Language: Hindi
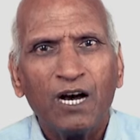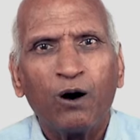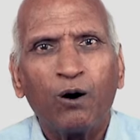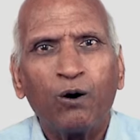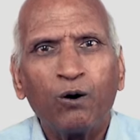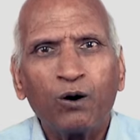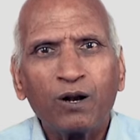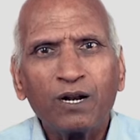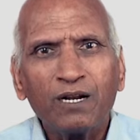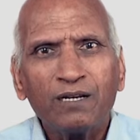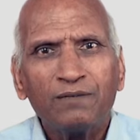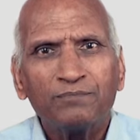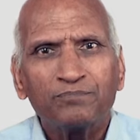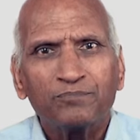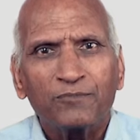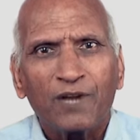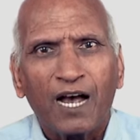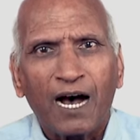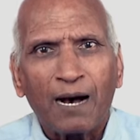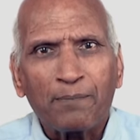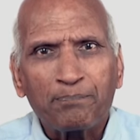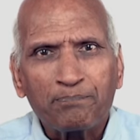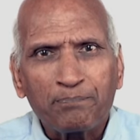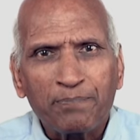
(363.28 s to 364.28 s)
और
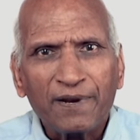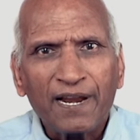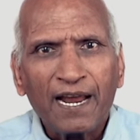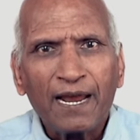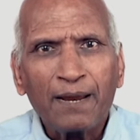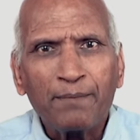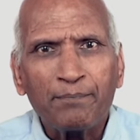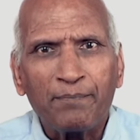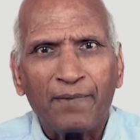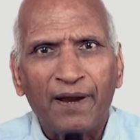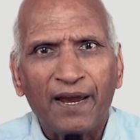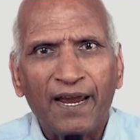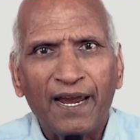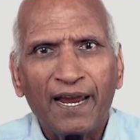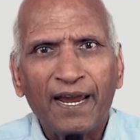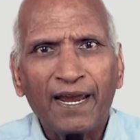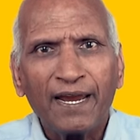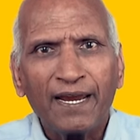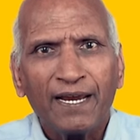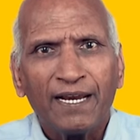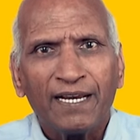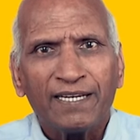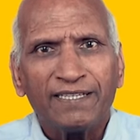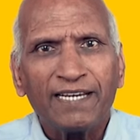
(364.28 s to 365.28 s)
अपने
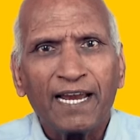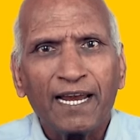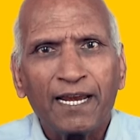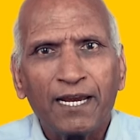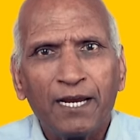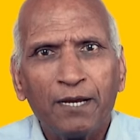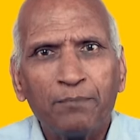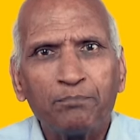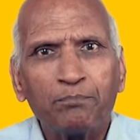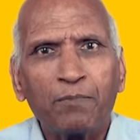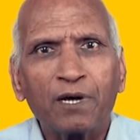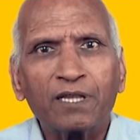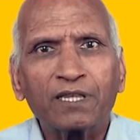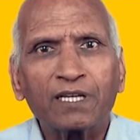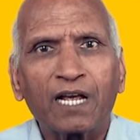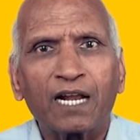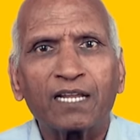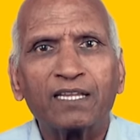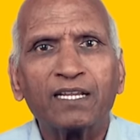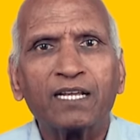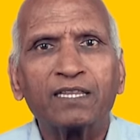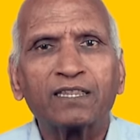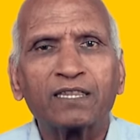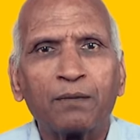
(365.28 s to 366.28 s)
में ये हिम्मत
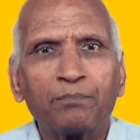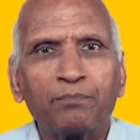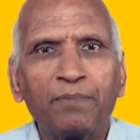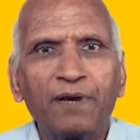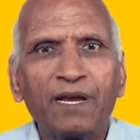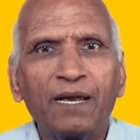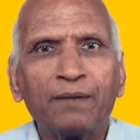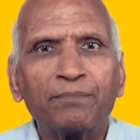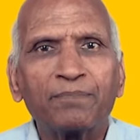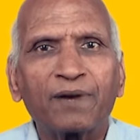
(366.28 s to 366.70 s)
करना तभी हम